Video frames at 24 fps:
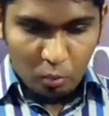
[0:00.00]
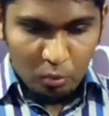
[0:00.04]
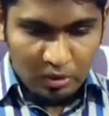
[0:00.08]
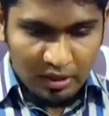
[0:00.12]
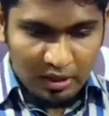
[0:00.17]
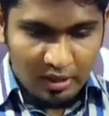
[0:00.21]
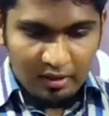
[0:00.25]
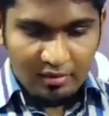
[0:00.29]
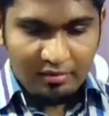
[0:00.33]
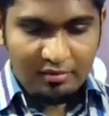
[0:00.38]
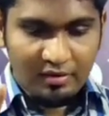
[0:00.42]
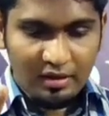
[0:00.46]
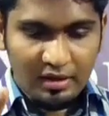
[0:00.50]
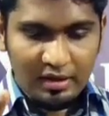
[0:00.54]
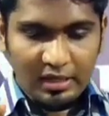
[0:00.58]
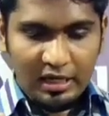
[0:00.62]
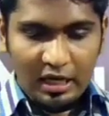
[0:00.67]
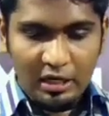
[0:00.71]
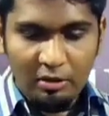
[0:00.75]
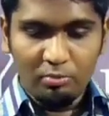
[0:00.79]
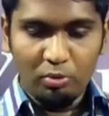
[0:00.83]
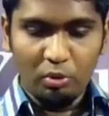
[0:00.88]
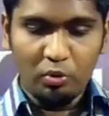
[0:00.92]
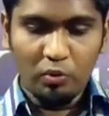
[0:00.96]
உன்னிடத்தில் நீ
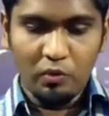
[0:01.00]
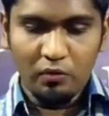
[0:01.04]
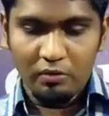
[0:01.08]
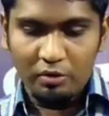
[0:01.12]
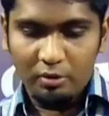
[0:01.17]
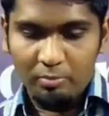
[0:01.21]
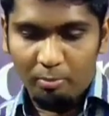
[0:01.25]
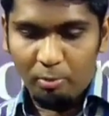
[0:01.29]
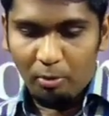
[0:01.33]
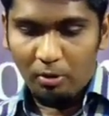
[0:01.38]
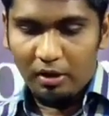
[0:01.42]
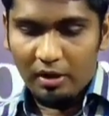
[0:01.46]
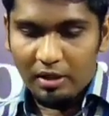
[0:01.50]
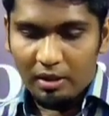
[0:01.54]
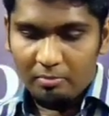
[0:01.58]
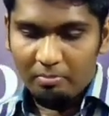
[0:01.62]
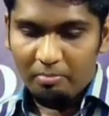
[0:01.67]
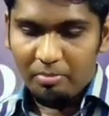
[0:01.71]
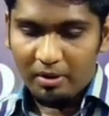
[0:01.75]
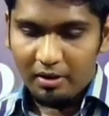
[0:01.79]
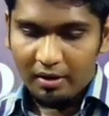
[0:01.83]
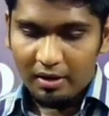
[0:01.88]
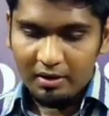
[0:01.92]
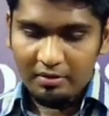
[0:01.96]
அன்பு கூறுவது போல
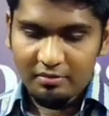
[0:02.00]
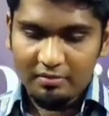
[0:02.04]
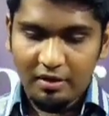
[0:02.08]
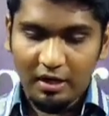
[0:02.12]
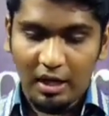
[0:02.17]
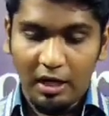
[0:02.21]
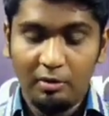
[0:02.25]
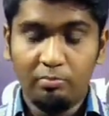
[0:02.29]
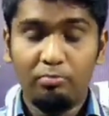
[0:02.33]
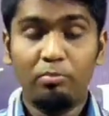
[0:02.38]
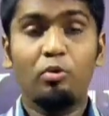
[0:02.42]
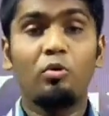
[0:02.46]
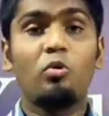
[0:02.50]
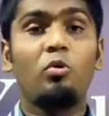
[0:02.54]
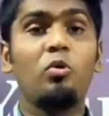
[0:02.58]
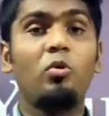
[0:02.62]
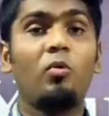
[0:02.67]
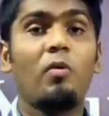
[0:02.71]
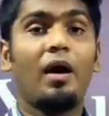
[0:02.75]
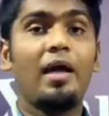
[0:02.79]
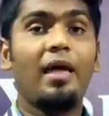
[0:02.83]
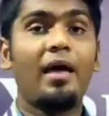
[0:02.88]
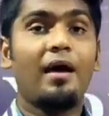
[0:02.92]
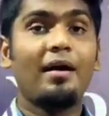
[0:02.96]
பிறனத்தில் அன்பு
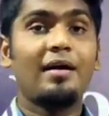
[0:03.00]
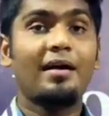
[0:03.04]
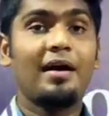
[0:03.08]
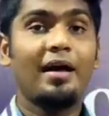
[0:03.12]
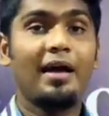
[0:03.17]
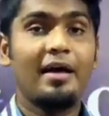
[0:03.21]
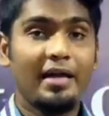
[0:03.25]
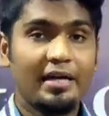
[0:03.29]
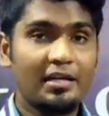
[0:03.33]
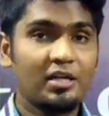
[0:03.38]
கூறுவாயாக